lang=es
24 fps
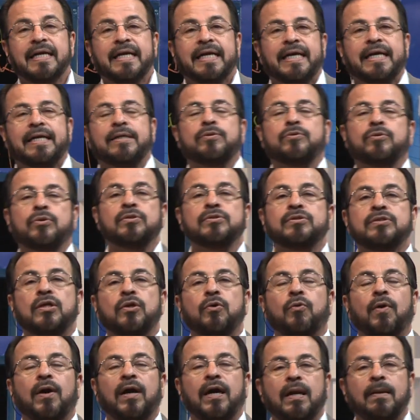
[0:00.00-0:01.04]
Entonces
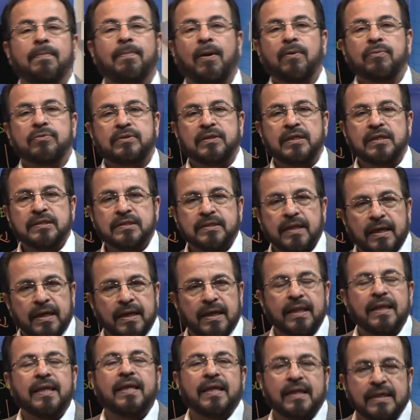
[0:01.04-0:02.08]
Juan el Bautista
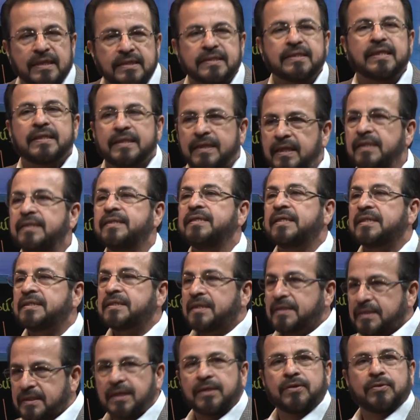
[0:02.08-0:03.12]
era de la descendencia
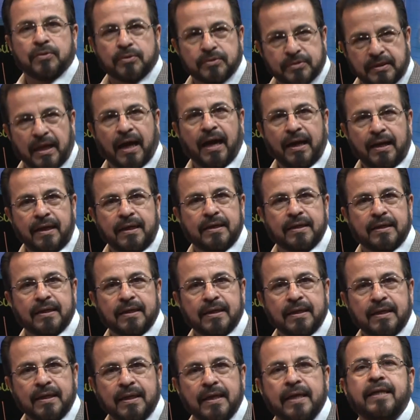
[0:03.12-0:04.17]
sacerdotal.
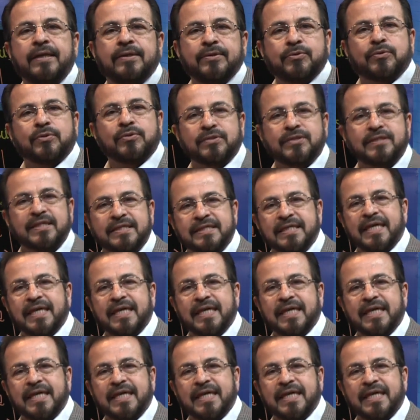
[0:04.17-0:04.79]
Entonces